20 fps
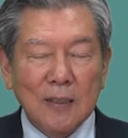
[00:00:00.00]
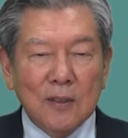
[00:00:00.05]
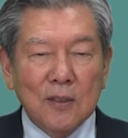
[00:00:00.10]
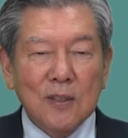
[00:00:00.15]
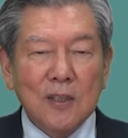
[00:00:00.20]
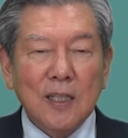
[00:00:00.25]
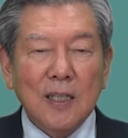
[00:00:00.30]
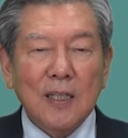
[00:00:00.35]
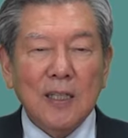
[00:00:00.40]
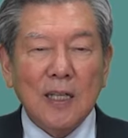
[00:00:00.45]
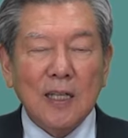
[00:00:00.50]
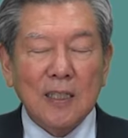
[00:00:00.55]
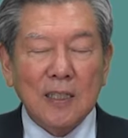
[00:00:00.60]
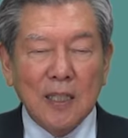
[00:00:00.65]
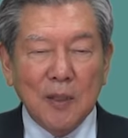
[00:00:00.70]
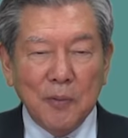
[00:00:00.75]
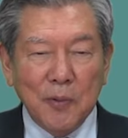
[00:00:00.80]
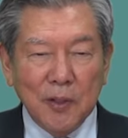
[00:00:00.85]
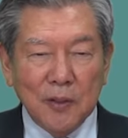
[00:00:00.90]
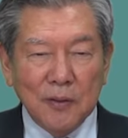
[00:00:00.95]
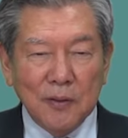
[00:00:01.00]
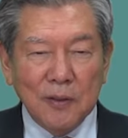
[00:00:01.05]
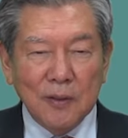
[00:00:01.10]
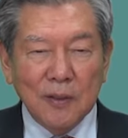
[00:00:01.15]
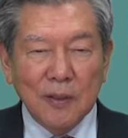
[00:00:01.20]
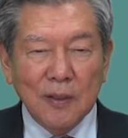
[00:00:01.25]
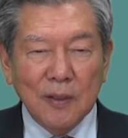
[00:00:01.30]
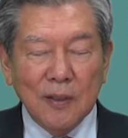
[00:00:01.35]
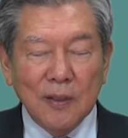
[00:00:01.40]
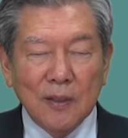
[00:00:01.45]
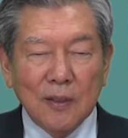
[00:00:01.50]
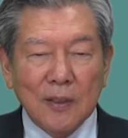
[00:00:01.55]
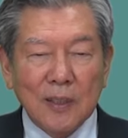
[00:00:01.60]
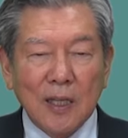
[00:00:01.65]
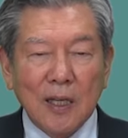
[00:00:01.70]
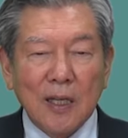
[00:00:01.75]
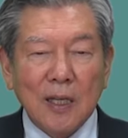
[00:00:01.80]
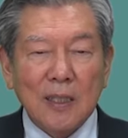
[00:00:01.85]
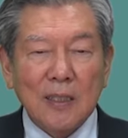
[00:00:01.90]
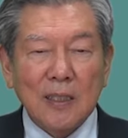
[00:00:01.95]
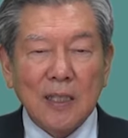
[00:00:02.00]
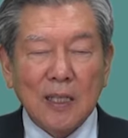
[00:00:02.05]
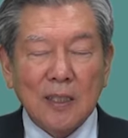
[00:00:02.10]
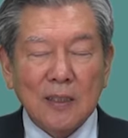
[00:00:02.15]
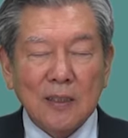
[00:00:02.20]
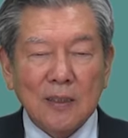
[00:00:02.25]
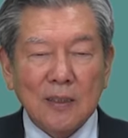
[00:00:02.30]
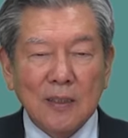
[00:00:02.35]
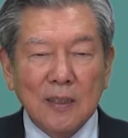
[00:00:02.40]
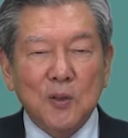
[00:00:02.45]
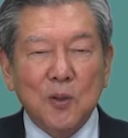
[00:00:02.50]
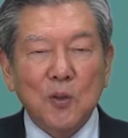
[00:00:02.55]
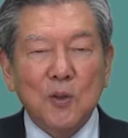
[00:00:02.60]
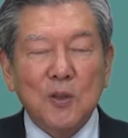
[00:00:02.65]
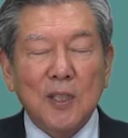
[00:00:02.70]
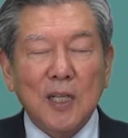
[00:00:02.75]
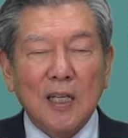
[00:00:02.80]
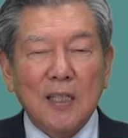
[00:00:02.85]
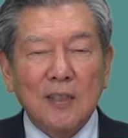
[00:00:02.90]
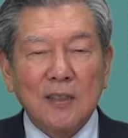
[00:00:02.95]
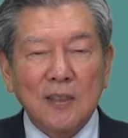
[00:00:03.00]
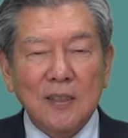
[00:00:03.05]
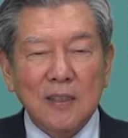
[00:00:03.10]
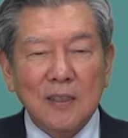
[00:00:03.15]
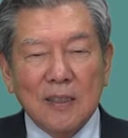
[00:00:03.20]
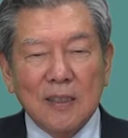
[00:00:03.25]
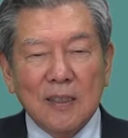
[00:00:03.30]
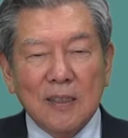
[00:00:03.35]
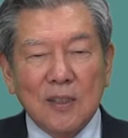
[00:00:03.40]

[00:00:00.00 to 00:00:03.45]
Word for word: 스승의 날이 되면 어, 생각이 나는 좋지 않은